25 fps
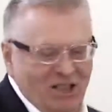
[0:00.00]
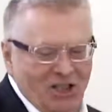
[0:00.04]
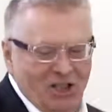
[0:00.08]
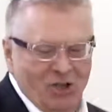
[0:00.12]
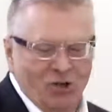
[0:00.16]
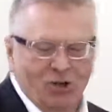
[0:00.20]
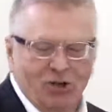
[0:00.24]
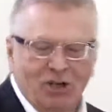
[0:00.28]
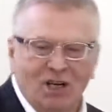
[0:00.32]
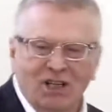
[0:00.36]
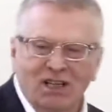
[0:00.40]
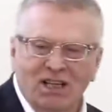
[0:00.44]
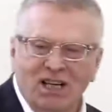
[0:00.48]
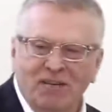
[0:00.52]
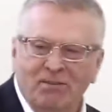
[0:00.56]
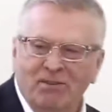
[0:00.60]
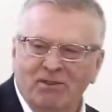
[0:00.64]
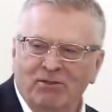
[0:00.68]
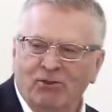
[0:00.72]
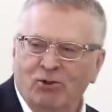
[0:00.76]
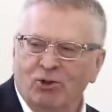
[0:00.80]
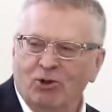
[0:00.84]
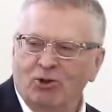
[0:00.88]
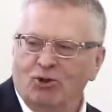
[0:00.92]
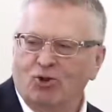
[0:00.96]
Но когда мы
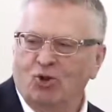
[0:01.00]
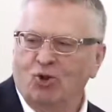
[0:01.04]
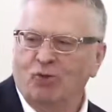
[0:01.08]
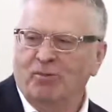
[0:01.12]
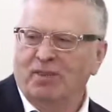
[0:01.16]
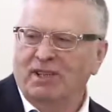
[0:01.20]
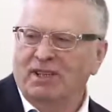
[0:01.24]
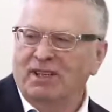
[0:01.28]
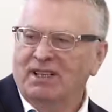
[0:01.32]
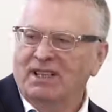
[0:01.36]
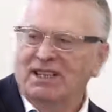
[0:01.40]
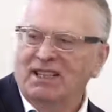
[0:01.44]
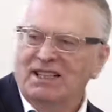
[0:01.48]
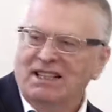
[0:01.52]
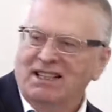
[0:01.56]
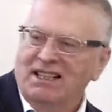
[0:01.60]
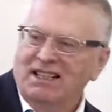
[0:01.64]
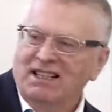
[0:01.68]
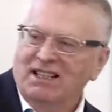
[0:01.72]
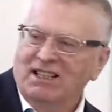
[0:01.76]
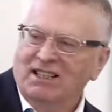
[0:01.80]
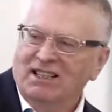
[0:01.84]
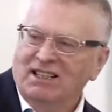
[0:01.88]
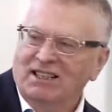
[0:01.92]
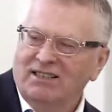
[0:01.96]
в Госдуме
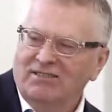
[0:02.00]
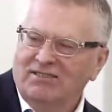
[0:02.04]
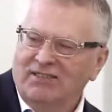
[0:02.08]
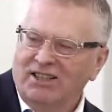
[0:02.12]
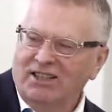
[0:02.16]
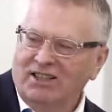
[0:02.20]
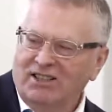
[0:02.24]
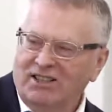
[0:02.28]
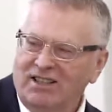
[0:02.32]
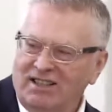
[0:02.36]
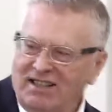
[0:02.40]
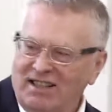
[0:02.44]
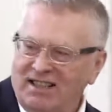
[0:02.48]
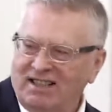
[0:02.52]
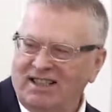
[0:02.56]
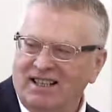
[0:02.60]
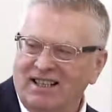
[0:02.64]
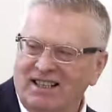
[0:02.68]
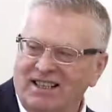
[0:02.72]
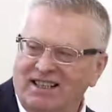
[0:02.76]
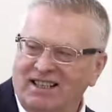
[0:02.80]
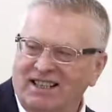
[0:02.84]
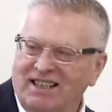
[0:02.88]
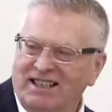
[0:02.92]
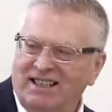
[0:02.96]
вышли с этой
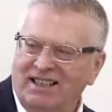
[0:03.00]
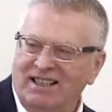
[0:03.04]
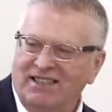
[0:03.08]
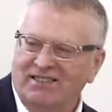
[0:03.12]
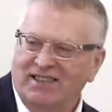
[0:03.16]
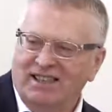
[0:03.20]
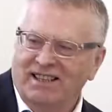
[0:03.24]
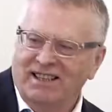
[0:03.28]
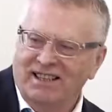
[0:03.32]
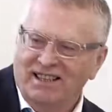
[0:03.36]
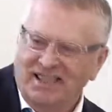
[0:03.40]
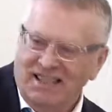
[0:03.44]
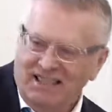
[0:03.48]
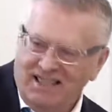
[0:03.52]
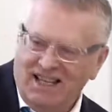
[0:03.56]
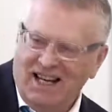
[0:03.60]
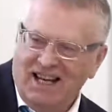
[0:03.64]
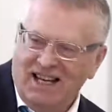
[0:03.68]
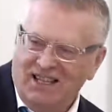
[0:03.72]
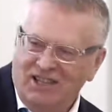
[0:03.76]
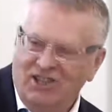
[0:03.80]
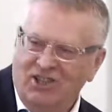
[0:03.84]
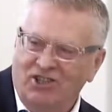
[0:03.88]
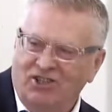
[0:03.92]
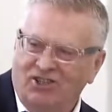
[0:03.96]
инициативой,
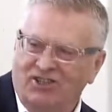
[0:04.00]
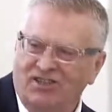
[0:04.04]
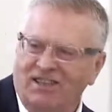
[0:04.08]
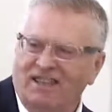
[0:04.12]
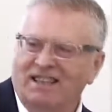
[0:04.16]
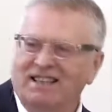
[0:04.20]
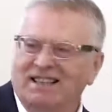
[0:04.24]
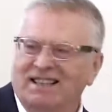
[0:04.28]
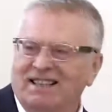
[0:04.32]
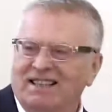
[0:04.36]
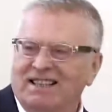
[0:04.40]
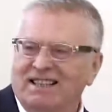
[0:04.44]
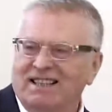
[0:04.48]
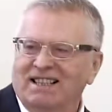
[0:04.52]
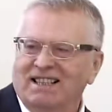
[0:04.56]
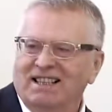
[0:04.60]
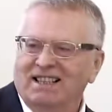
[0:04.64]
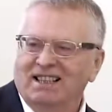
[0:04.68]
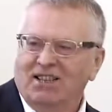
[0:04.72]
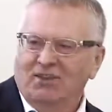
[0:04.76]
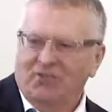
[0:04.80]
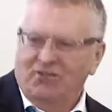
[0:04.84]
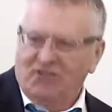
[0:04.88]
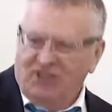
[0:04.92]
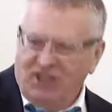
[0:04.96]
я лично,
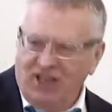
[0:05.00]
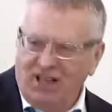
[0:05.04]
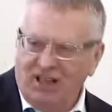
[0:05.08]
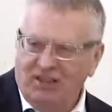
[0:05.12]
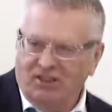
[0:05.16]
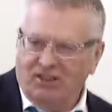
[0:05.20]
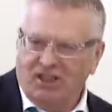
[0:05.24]
все